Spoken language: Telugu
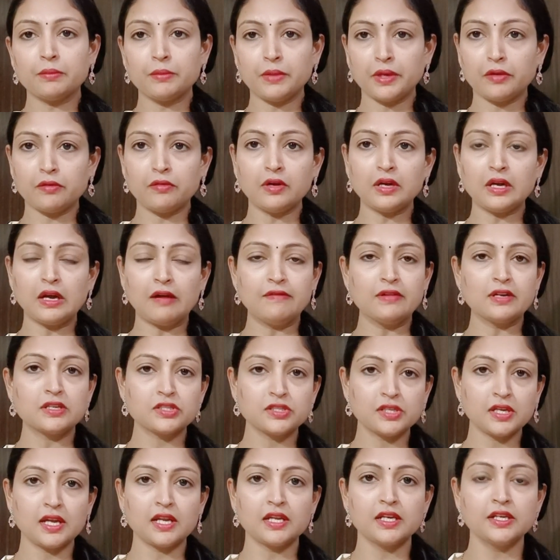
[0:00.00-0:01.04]
ఎక్కువ కవర్
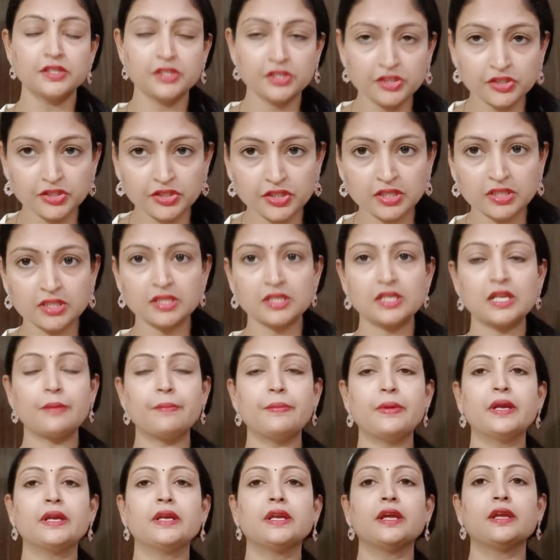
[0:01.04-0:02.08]
చేయాలి టీ షర్ట్స్ ఇట్లా
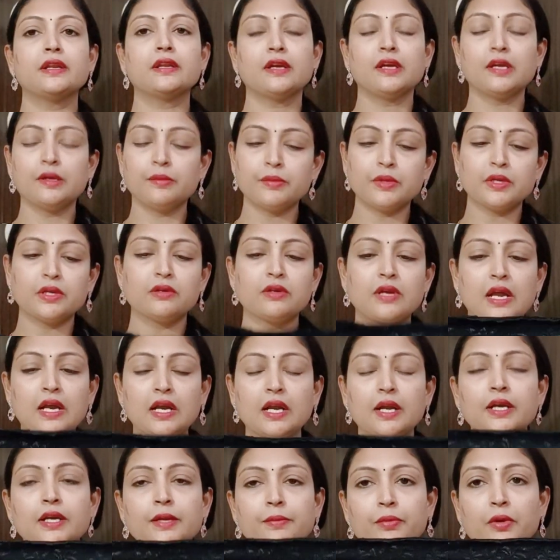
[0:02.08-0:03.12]
బెండ్ అయినా ఏమన్నా
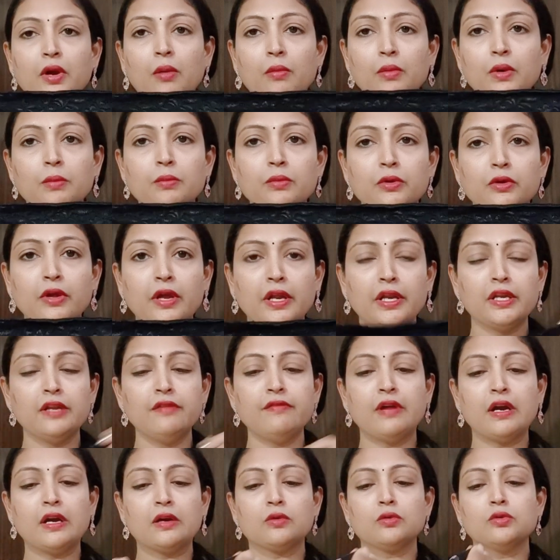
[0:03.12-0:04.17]
అలాంటి ప్రాబ్లం ఉన్నా అన్ని
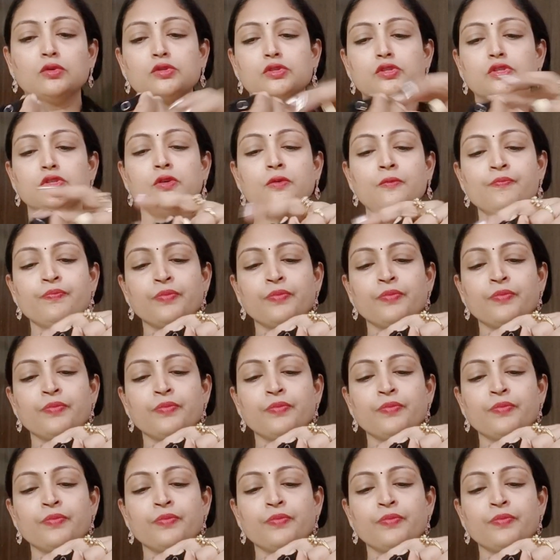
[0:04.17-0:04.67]
వాడుకోవచ్చు